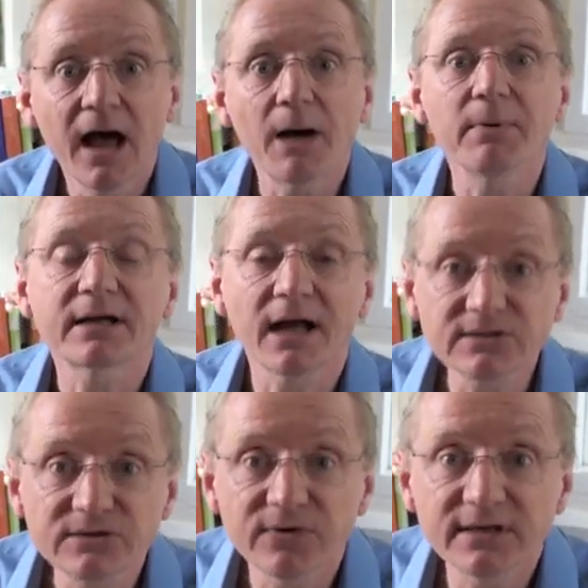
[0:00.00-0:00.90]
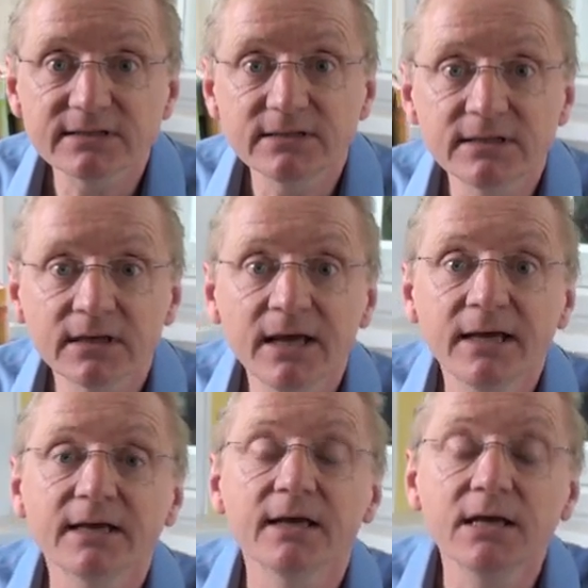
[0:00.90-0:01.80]
Aber ganz wesentlich,
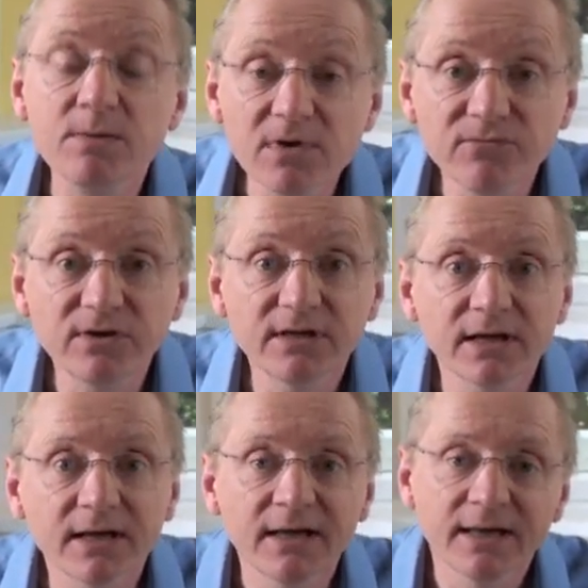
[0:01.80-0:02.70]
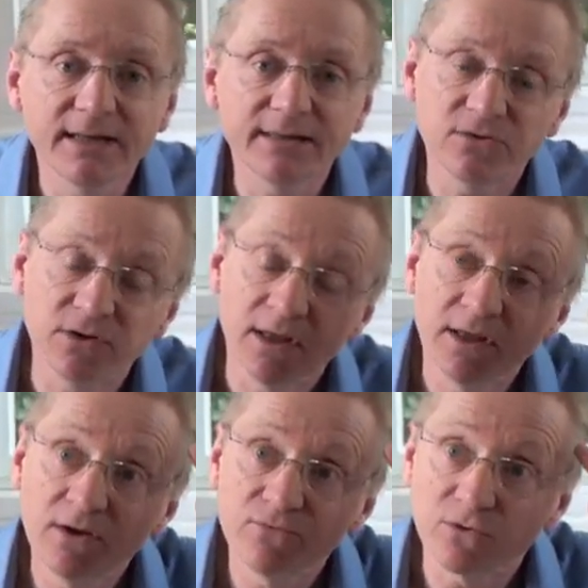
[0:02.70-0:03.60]
geh immer wieder in die
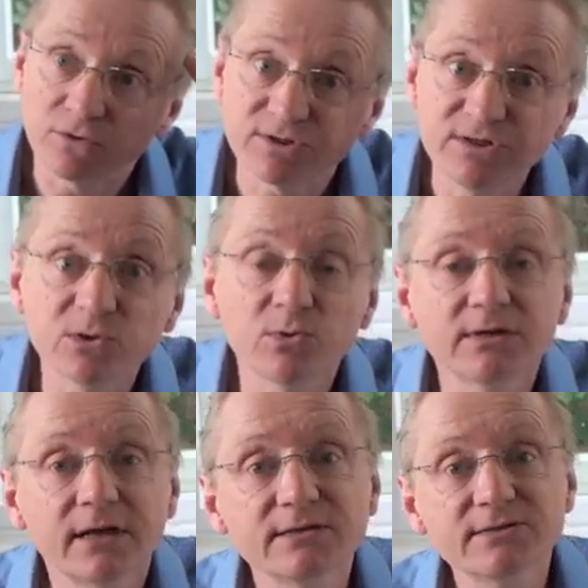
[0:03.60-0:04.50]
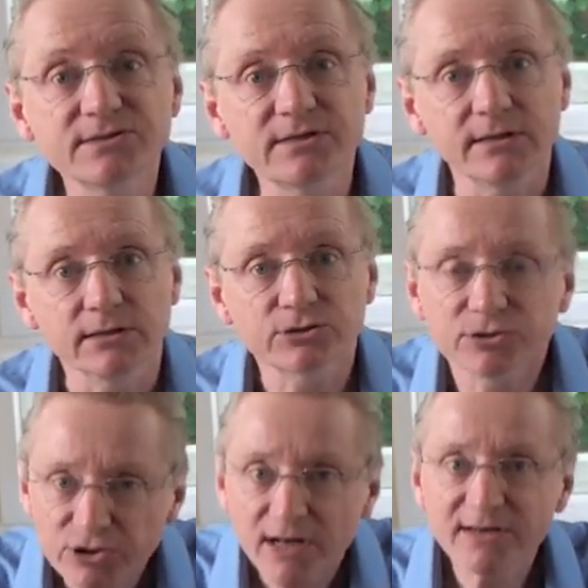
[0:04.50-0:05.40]
Fokussierung deines Ziels.
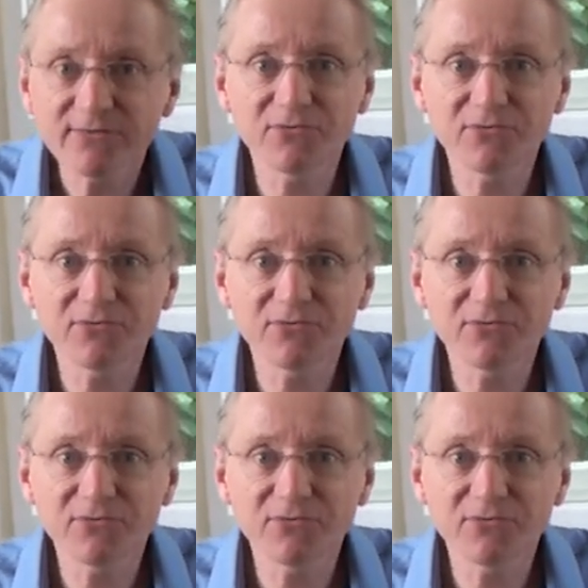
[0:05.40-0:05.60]
Stell dir